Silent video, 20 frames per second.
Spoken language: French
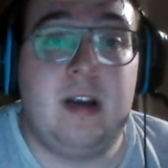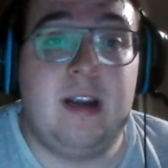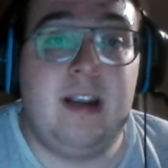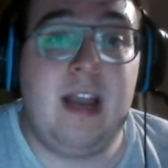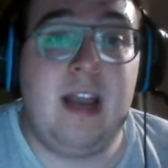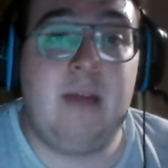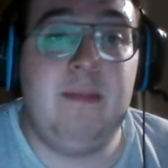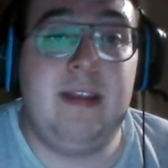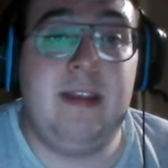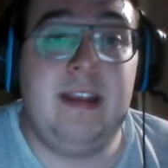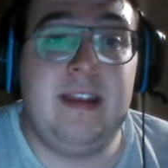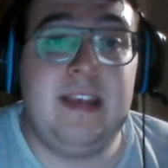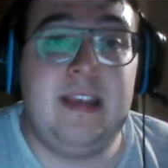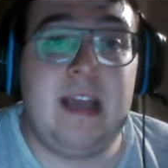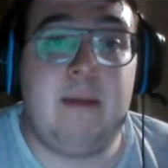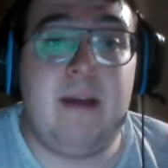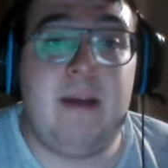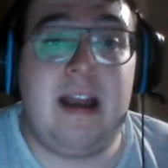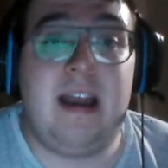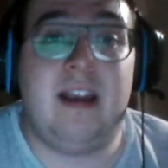l'ami
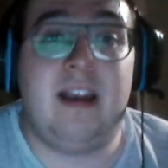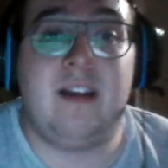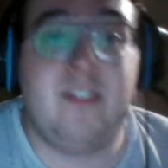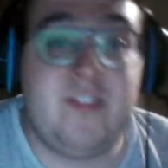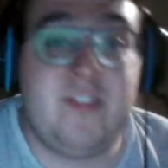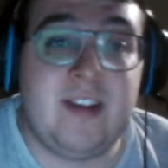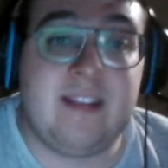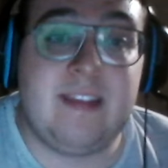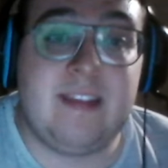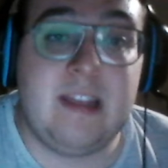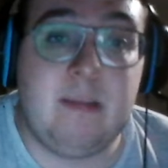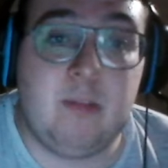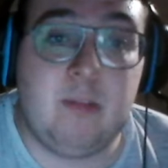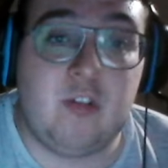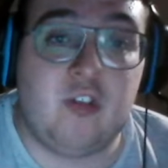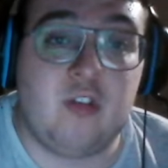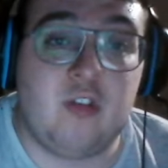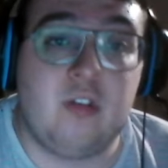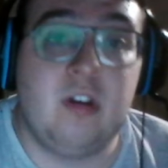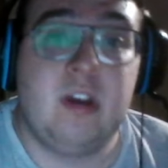Niamal à la 21e minute
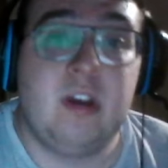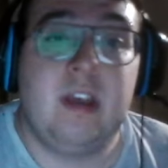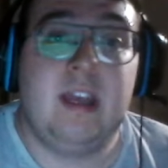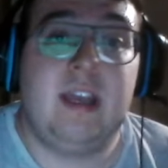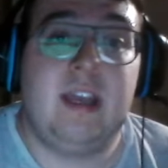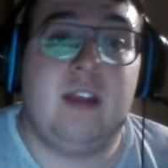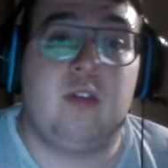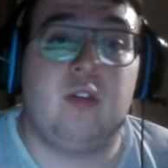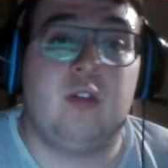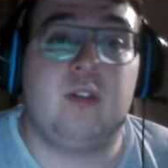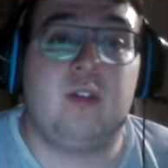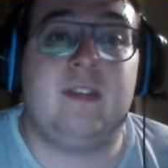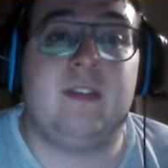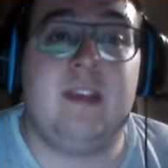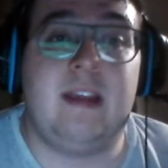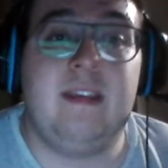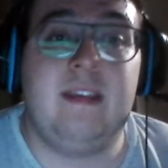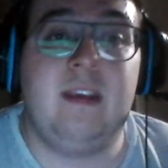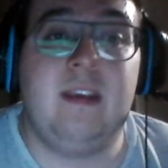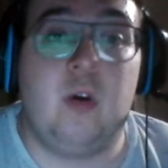de jeu et de
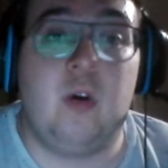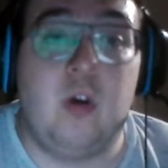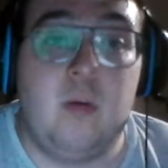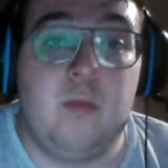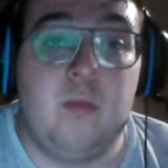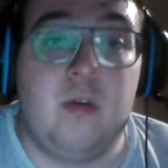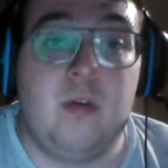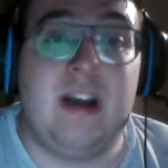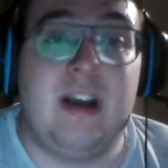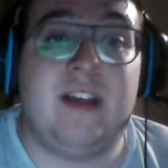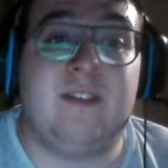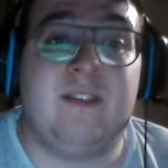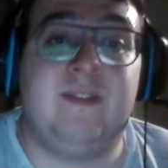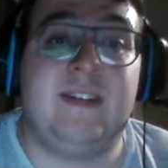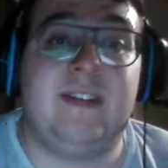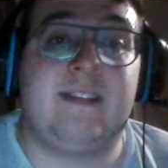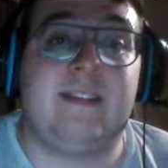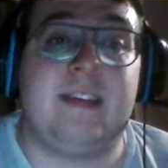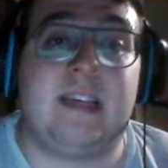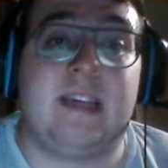Dani Olmo à la
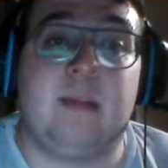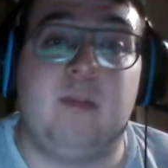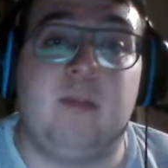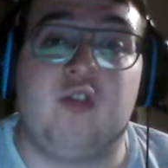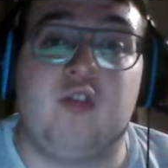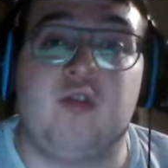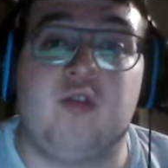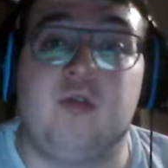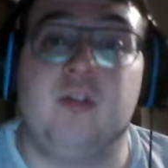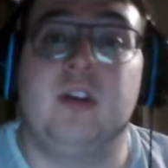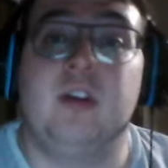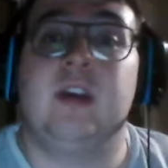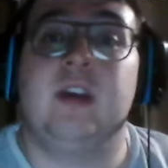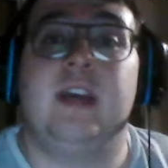25e minute de jeu